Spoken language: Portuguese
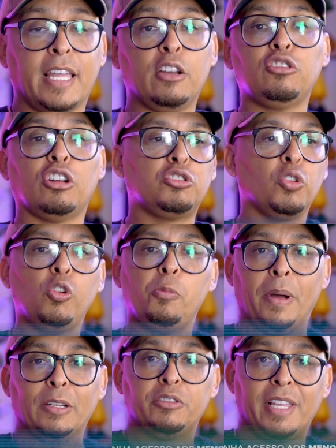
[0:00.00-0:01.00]
Tem o nosso
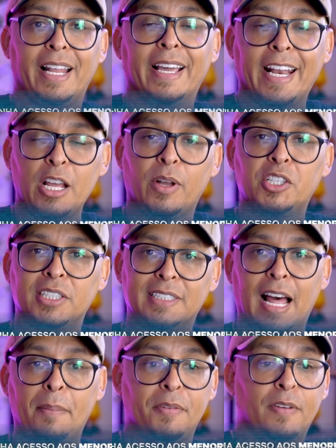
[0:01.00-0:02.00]
grupo aí do Telegram e
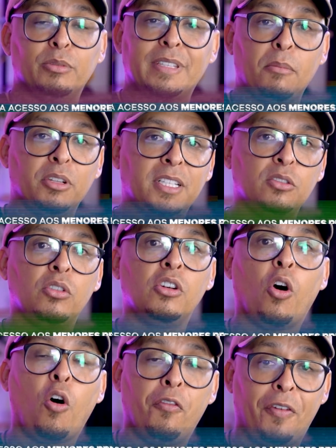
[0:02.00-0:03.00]
WhatsApp, vamos estar tá mandando
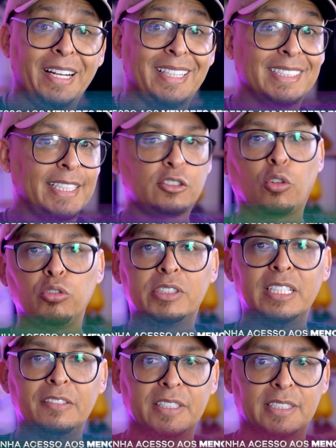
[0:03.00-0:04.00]
ofertas
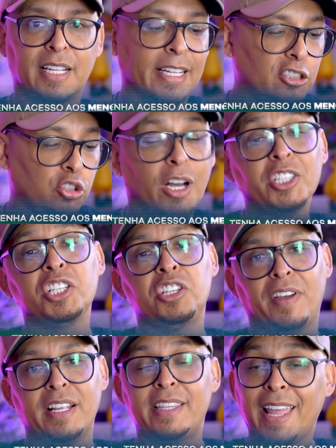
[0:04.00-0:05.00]
exclusivas que só a
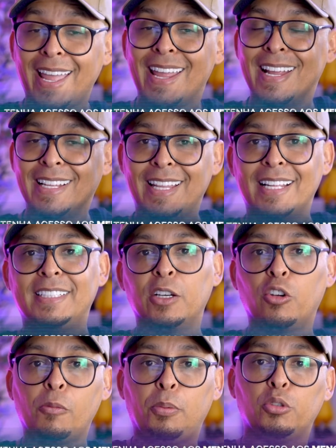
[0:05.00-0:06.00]
gente vai ter nesse
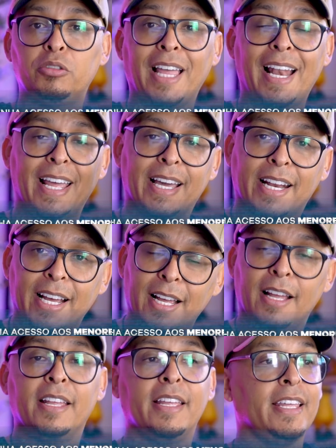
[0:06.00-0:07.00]
grupo do
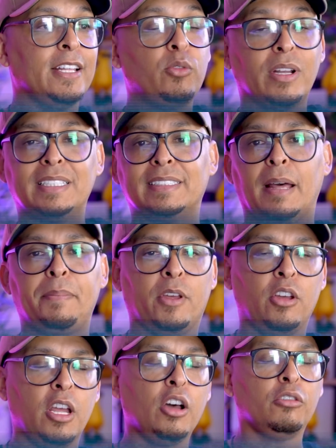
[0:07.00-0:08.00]
Telegram e do WhatsApp.
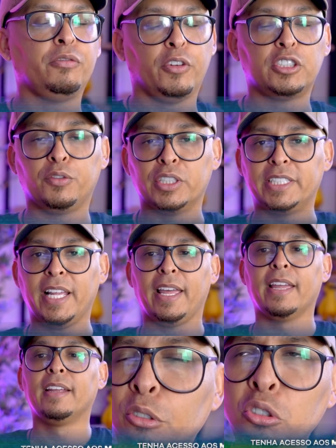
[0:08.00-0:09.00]
Eu fosse
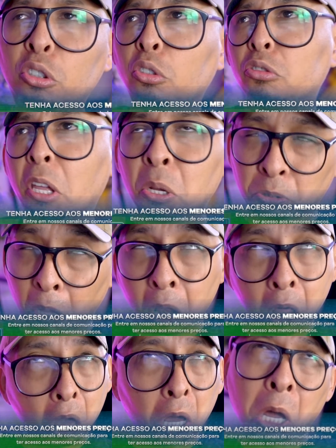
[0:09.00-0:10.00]
você, Dudu, não tenho
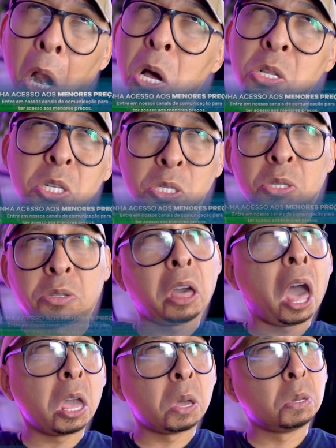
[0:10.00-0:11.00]
Telegram, não
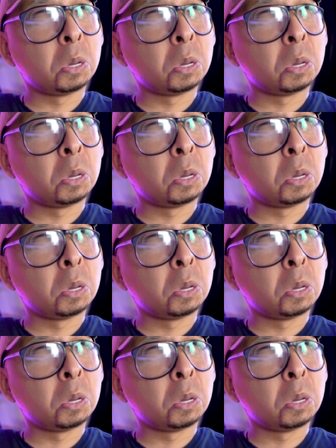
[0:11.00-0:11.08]
tenho.